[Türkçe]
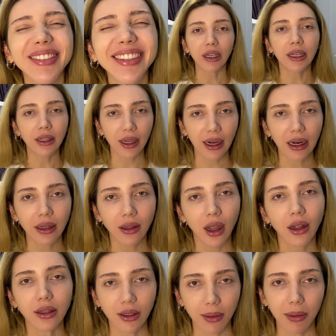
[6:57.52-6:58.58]
iğneyle
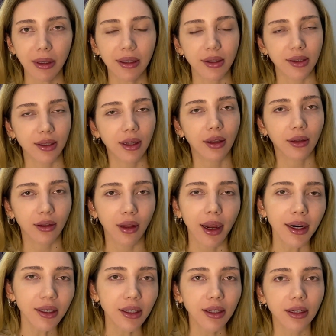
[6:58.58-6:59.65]
dağıtabiliriz
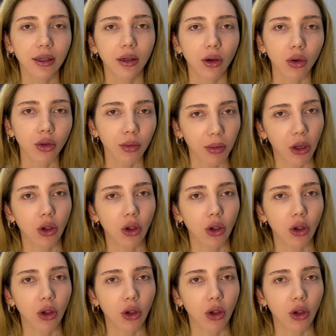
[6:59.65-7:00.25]
dediler. Onu bir